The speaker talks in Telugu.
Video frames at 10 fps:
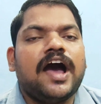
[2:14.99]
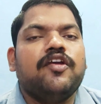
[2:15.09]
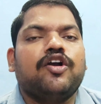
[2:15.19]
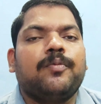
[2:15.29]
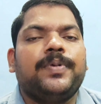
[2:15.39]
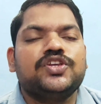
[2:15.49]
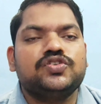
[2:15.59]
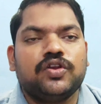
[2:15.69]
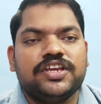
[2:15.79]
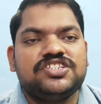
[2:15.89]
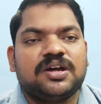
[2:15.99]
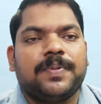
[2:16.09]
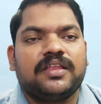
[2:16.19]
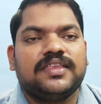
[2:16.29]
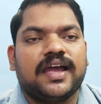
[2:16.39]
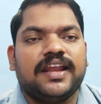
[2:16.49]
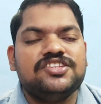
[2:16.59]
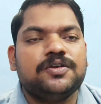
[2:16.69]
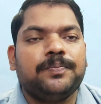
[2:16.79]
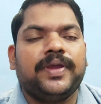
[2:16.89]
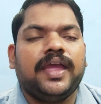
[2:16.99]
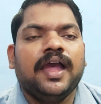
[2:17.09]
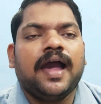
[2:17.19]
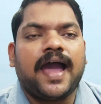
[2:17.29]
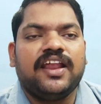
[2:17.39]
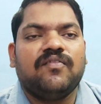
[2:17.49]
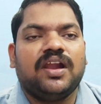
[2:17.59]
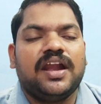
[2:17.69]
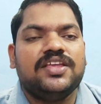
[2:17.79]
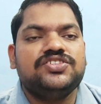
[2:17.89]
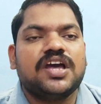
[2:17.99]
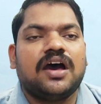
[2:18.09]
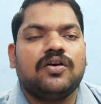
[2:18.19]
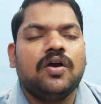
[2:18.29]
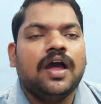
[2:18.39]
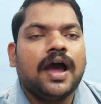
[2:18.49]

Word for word: ఆ యొక్క పక్షులు ఇష్టపడతాయని చెప్పి ఆయన వెల్లడించారు